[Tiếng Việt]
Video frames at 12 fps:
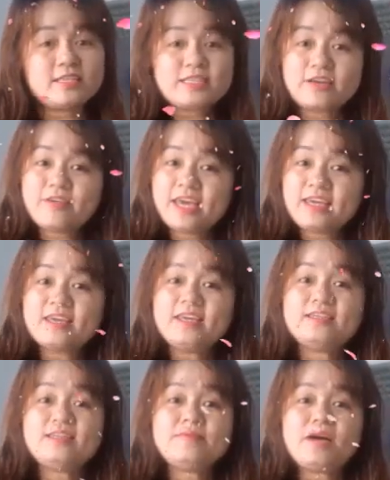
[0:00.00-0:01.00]
Sau đây,
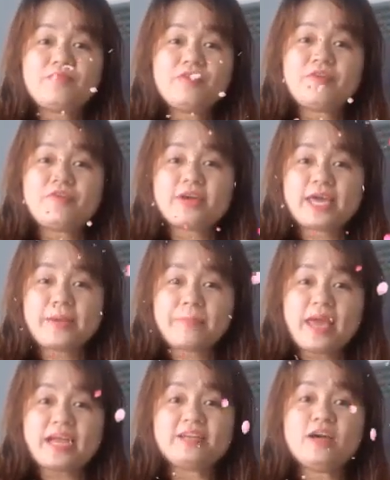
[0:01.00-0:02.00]
xin mời quý vị và các
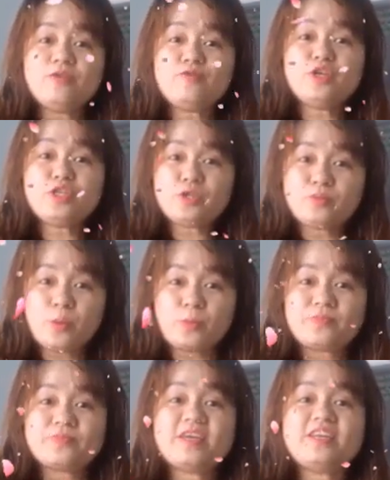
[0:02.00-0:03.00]
bạn đến với chuyên
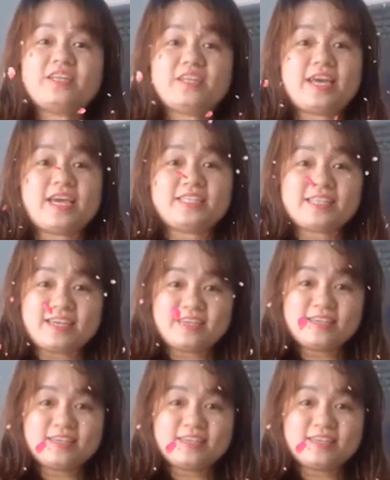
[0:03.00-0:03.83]
mục Tin nghệ sĩ.